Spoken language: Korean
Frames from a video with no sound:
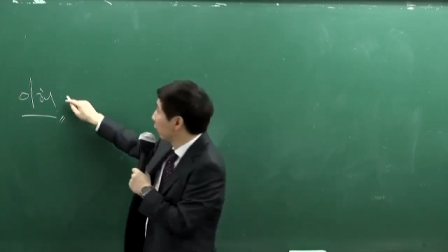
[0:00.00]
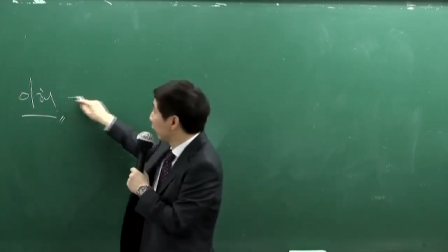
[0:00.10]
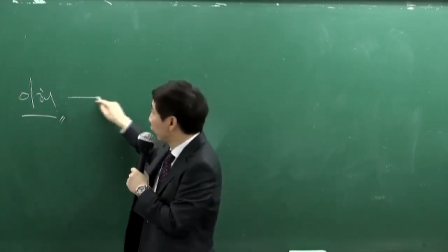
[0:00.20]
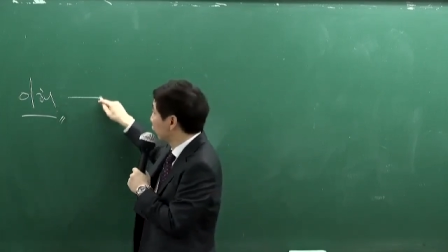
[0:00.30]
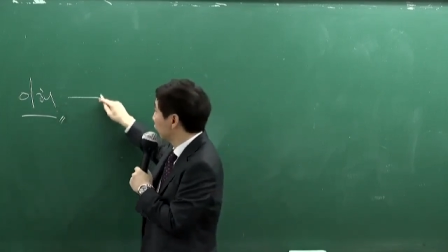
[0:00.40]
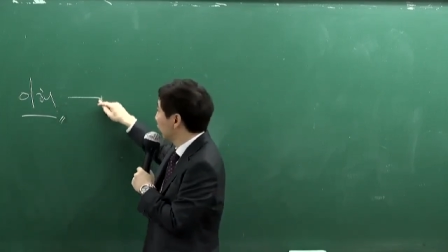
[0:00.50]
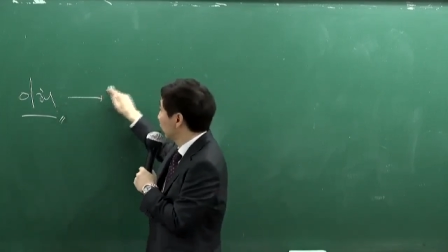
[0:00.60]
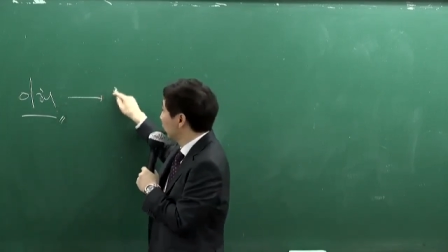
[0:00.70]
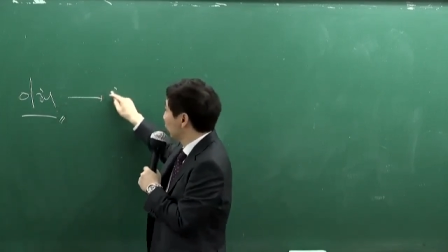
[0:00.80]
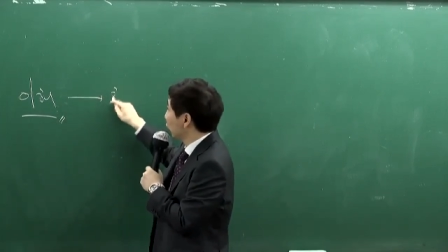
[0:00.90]
이거 결국
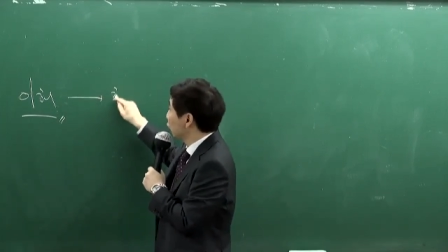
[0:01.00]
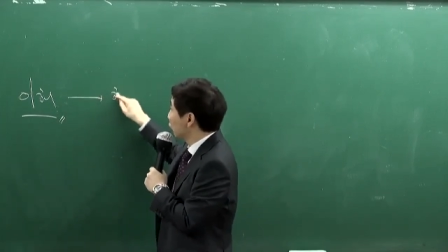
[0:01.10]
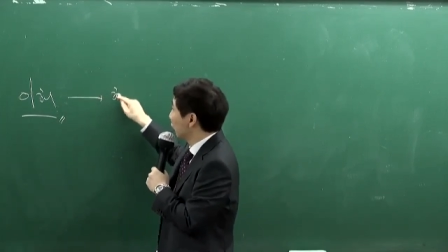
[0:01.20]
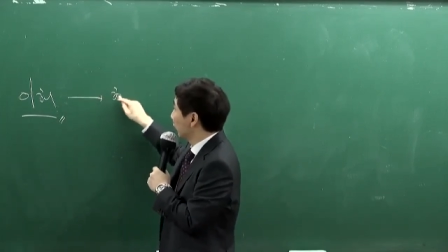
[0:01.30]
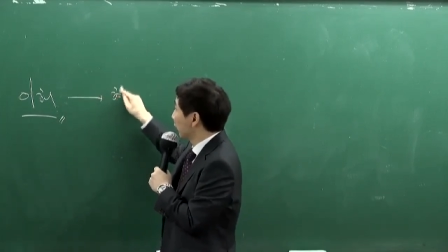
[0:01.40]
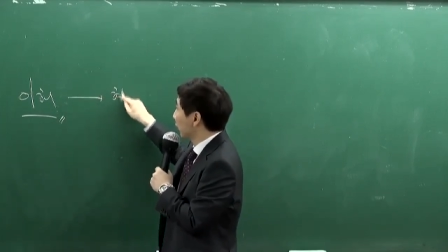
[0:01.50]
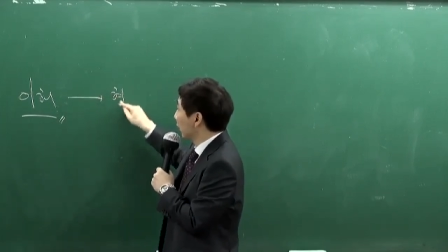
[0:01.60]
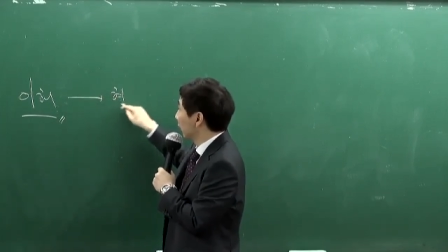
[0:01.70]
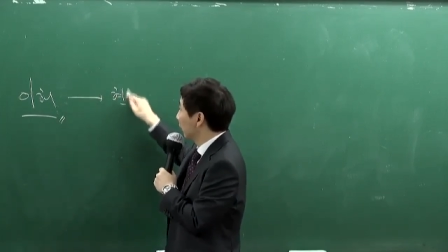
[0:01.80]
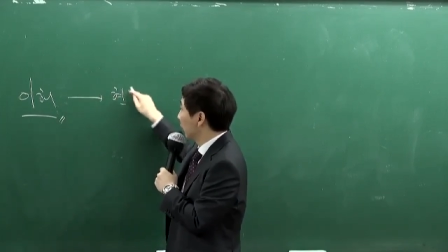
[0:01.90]
현출을 해야 되니까.